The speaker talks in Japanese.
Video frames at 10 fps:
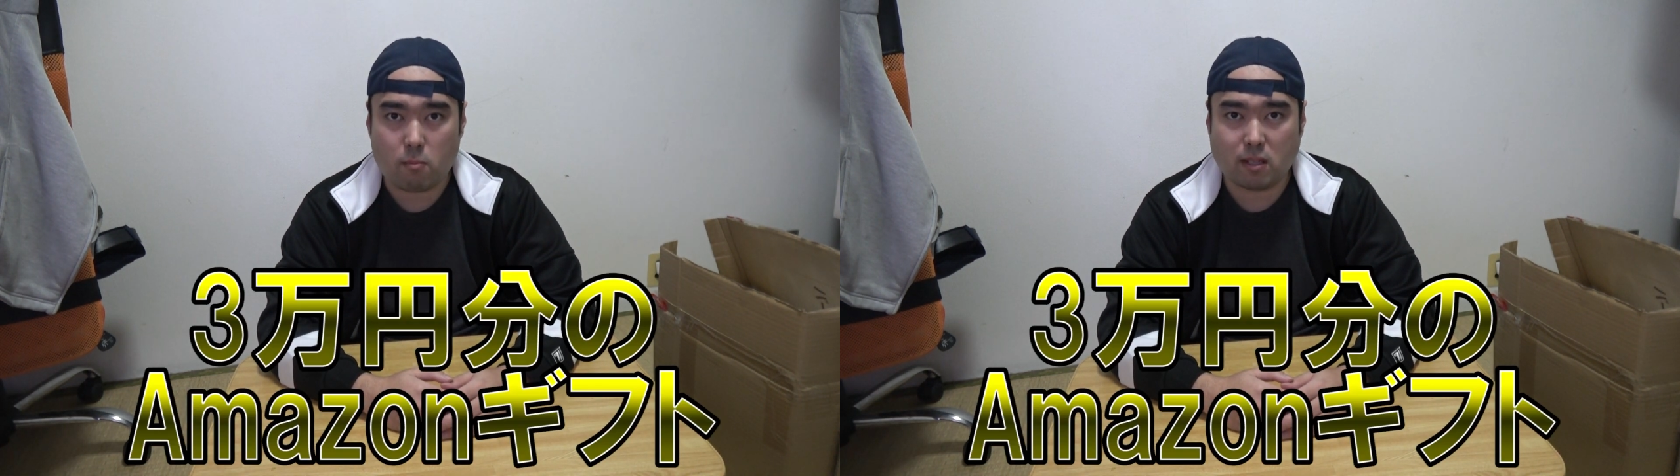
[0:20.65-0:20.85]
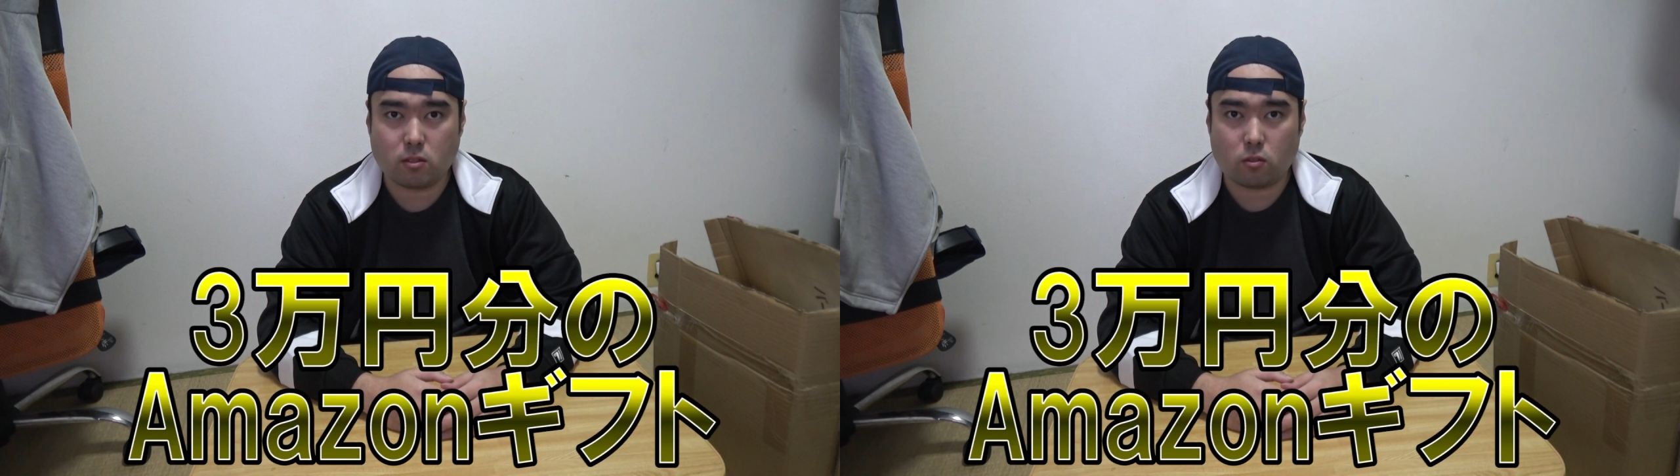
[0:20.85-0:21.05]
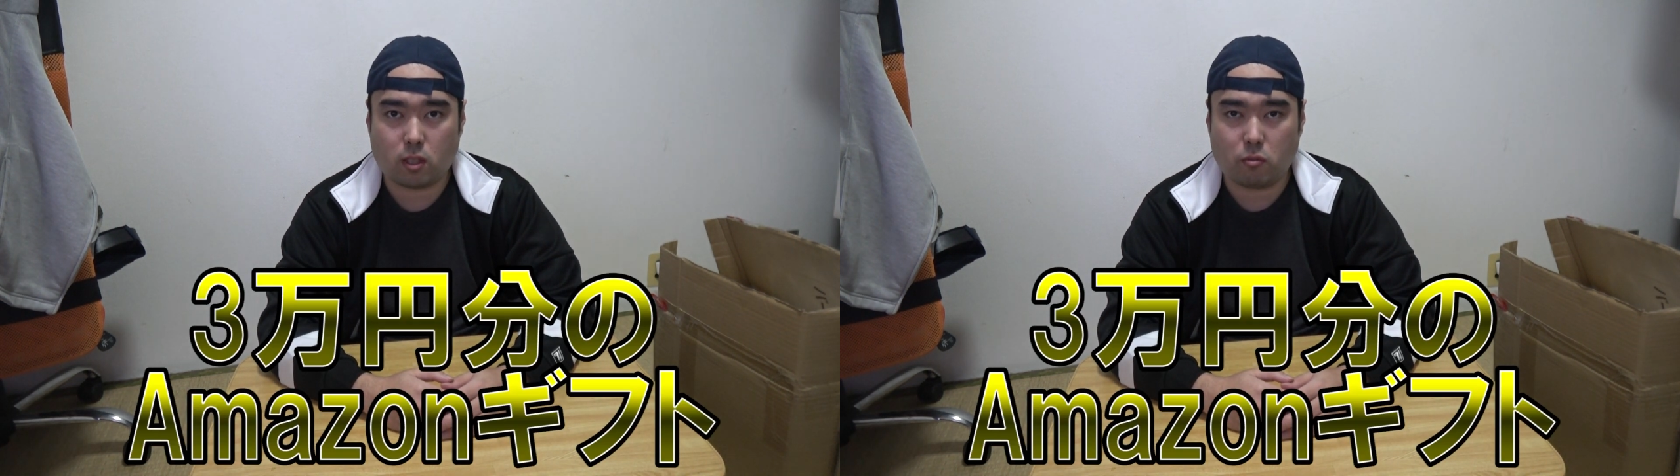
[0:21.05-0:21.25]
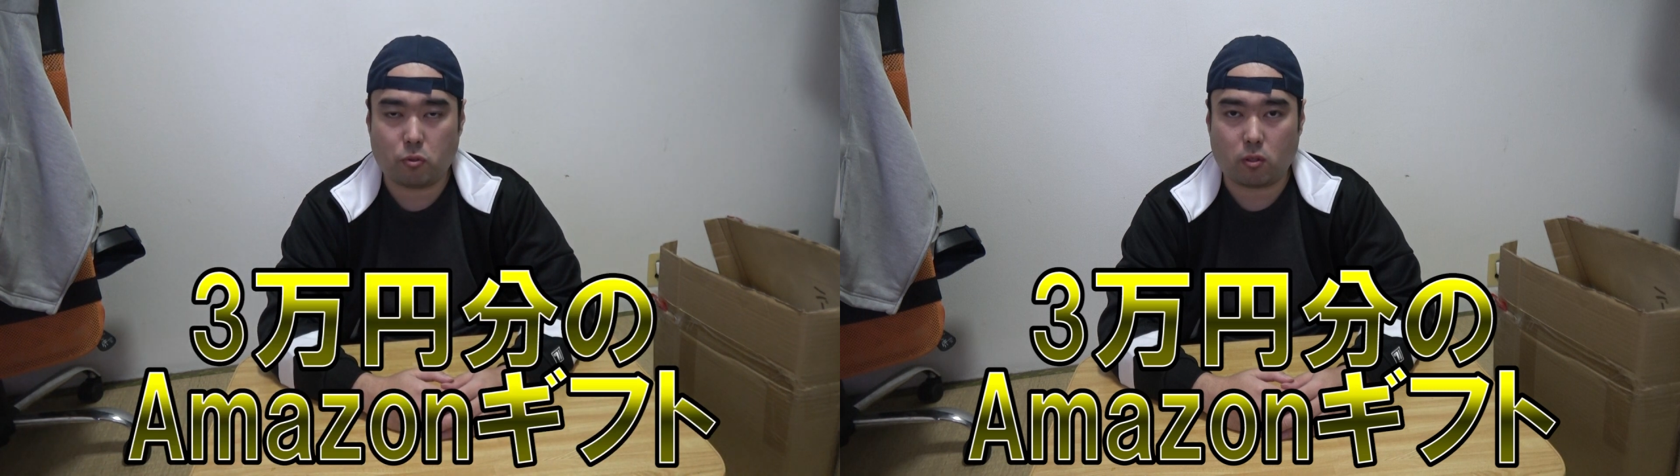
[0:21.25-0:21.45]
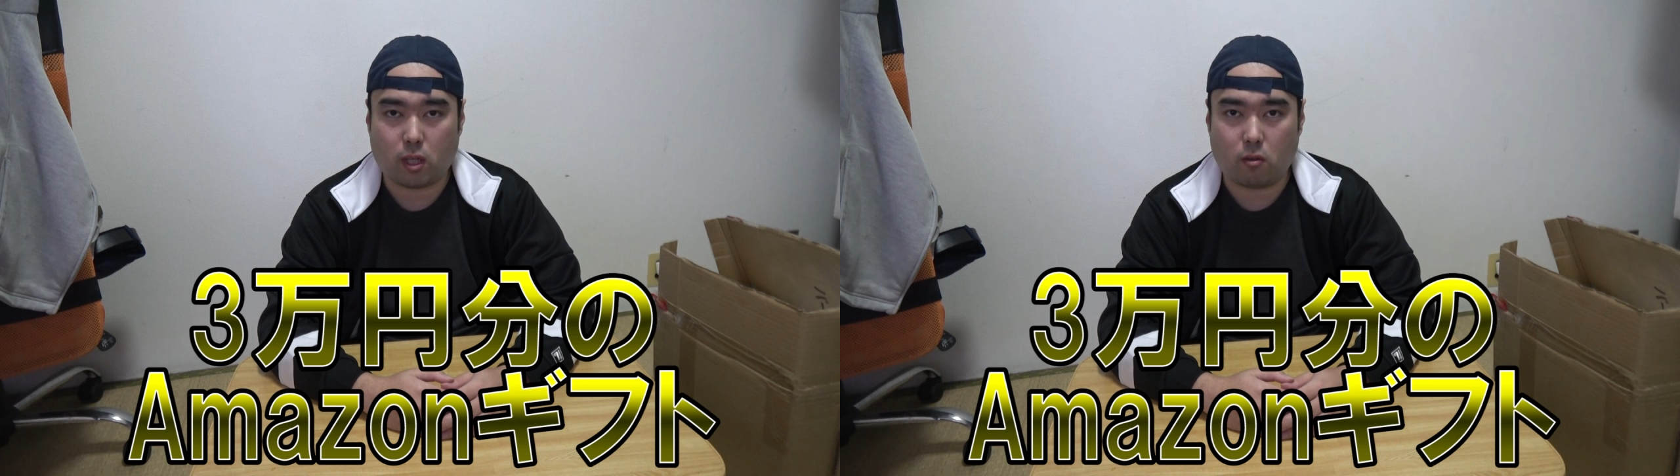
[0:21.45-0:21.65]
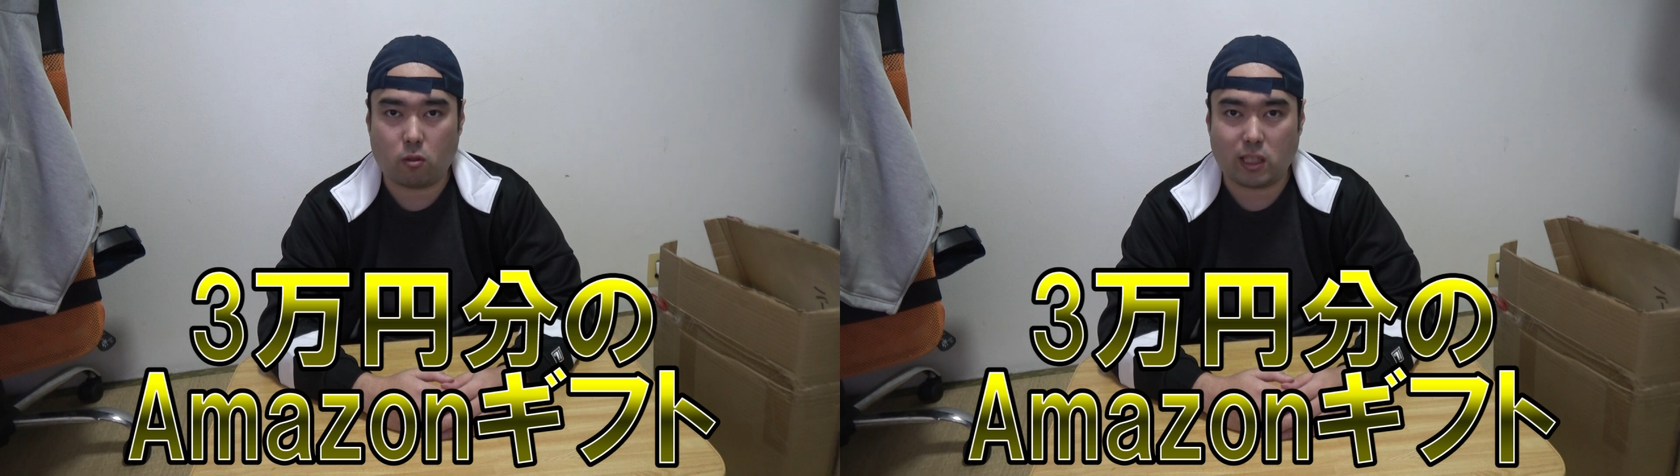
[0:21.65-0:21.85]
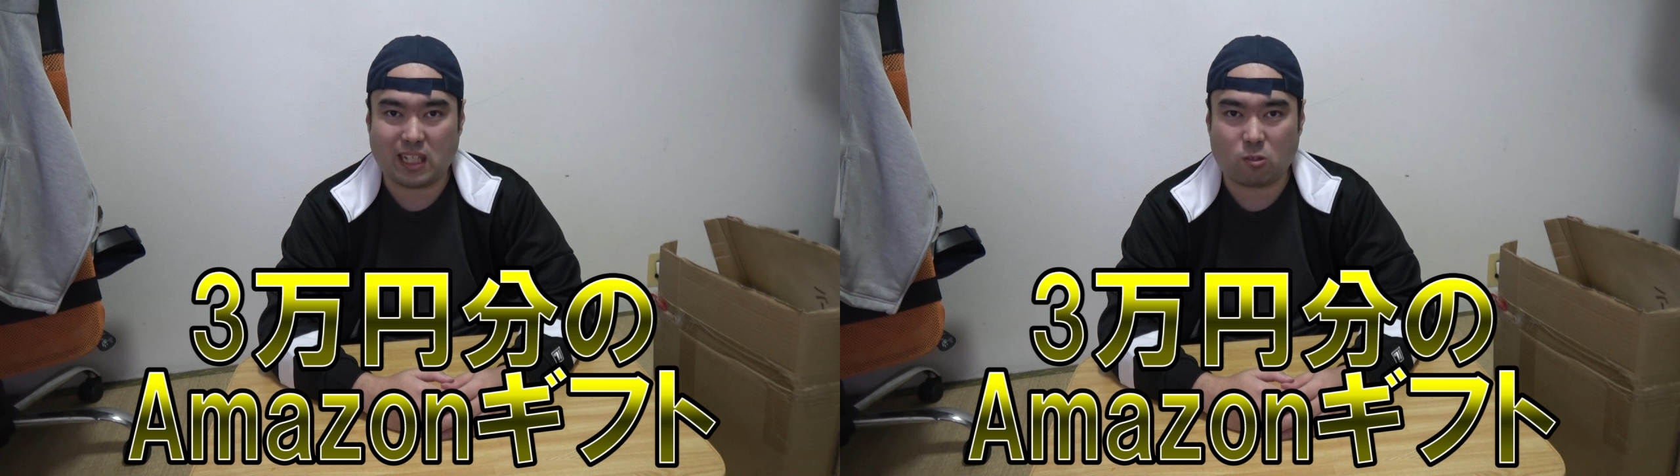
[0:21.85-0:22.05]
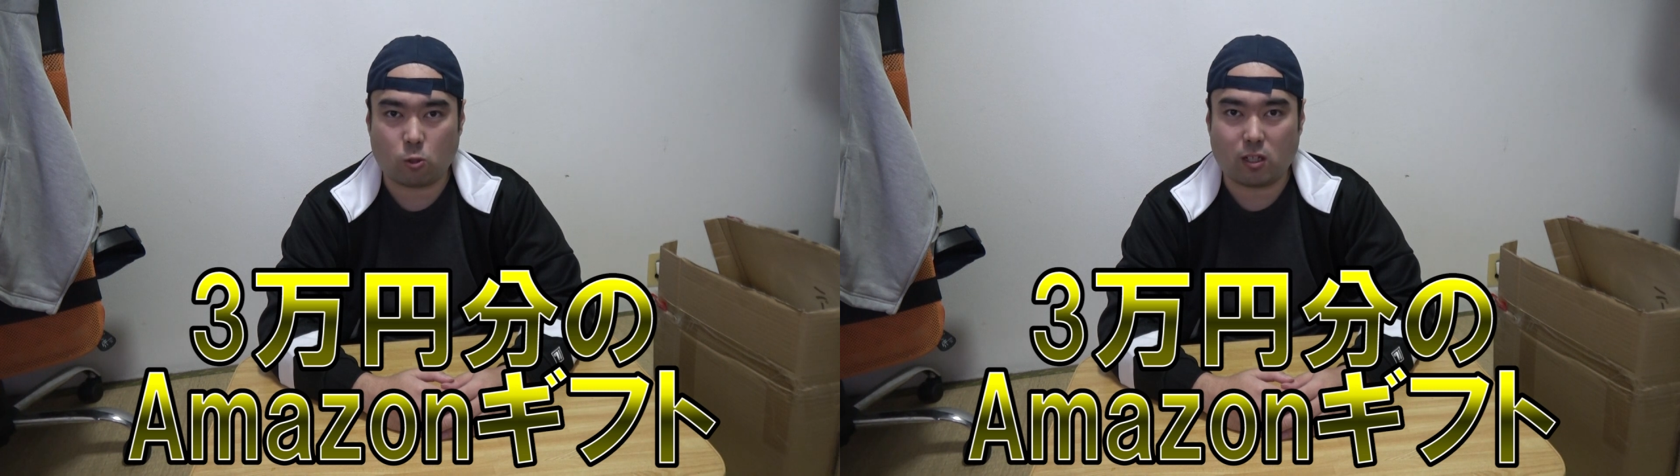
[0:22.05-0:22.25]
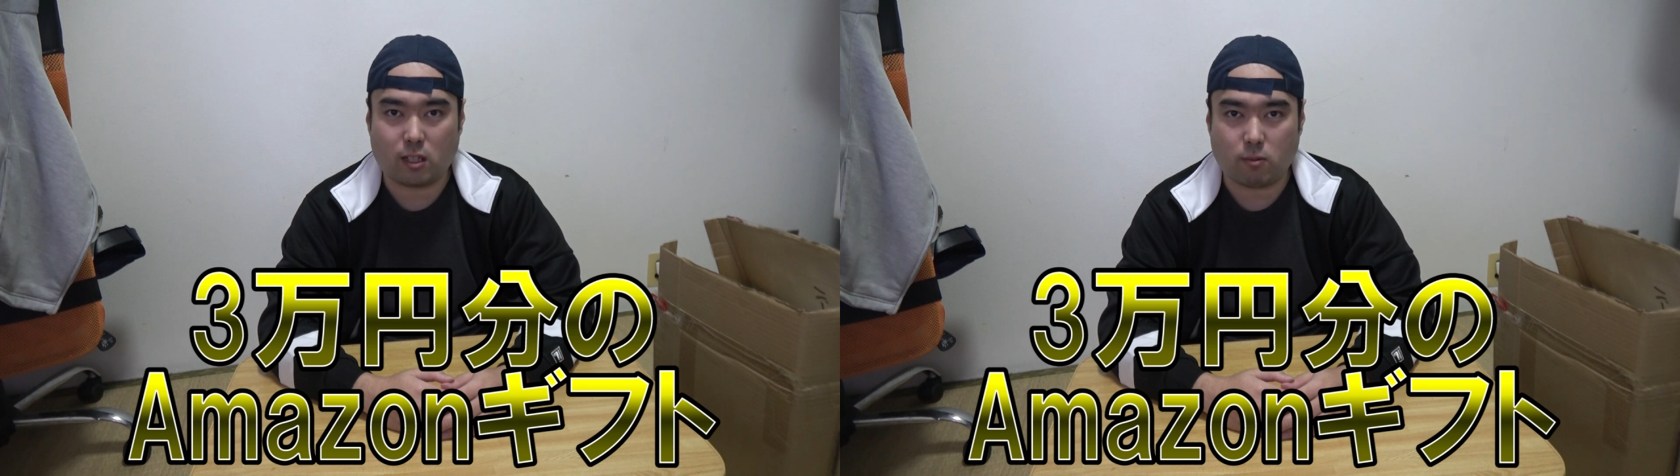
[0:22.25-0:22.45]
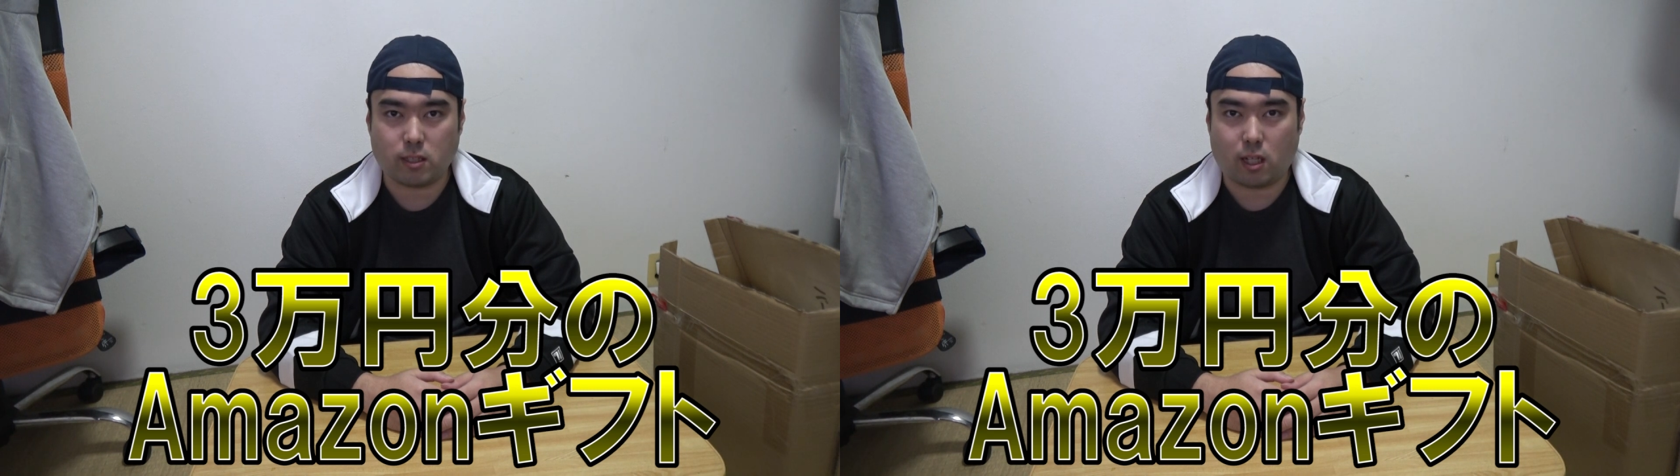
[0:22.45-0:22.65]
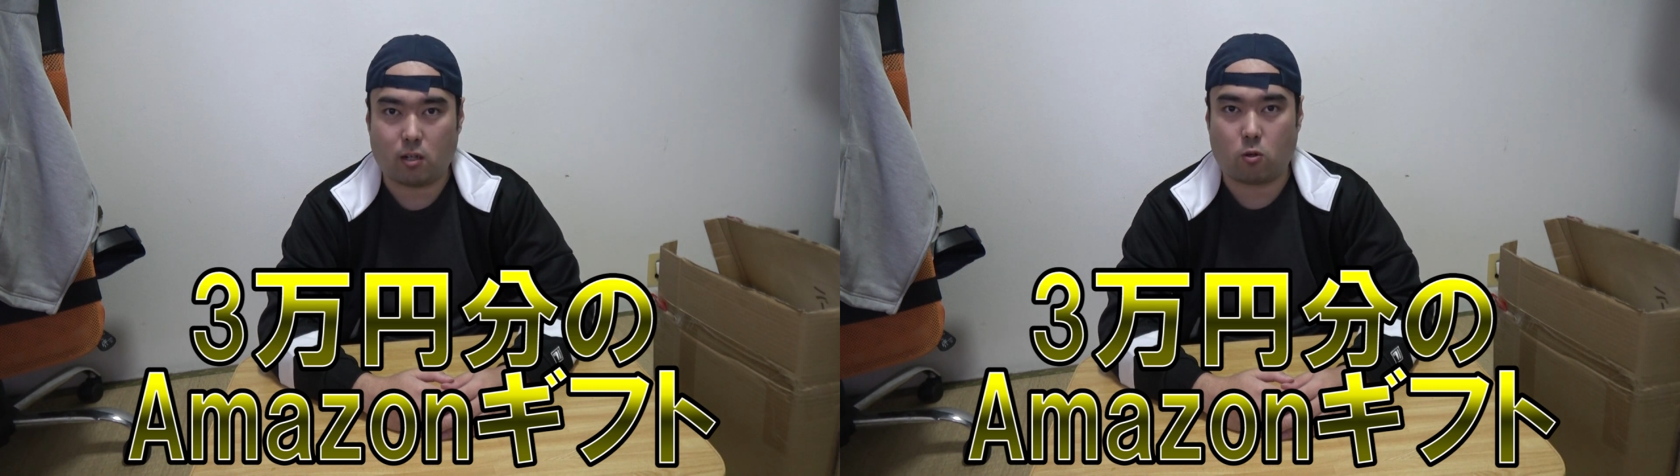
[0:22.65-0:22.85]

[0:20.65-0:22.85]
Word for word: Amazon ギフト券をいただくことができました。